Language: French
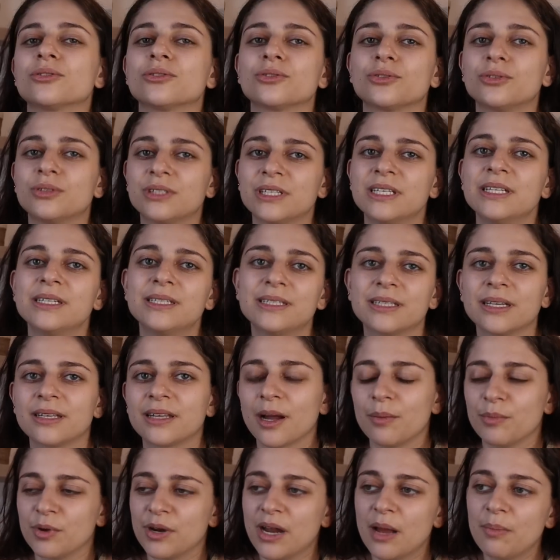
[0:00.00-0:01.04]
j'utilise ces
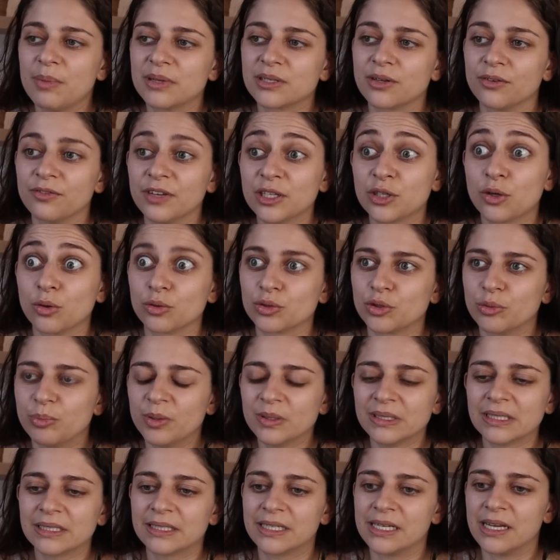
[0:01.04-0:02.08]
termes-là parce qu'en fait, quand je
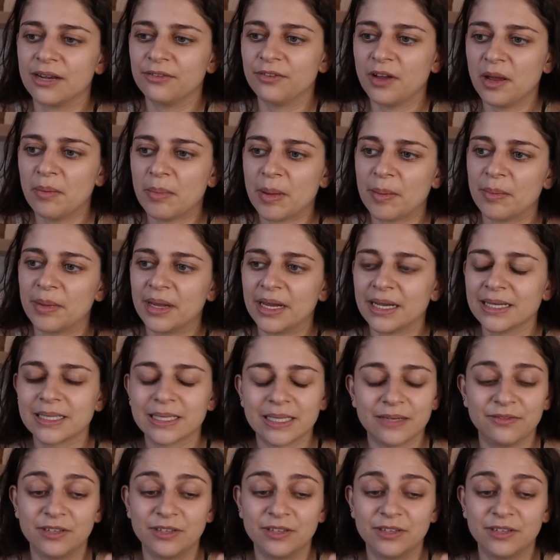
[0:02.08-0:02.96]
pense à ce qu'il a fait à ma mère,